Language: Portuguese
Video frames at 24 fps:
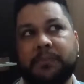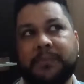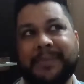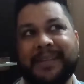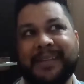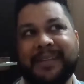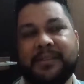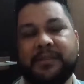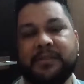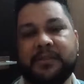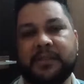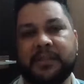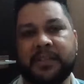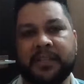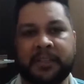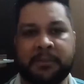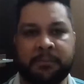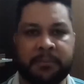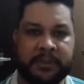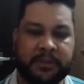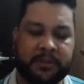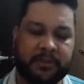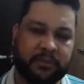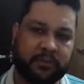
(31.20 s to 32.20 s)
tem
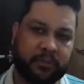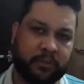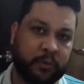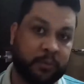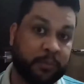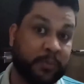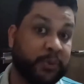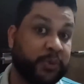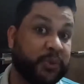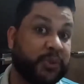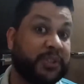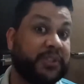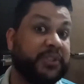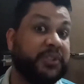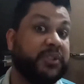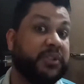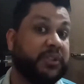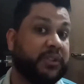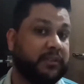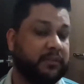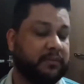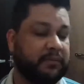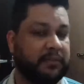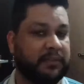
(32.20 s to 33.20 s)
dilemas como eu já
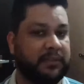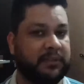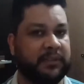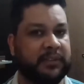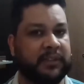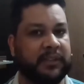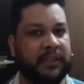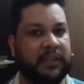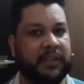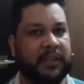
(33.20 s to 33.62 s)
tive.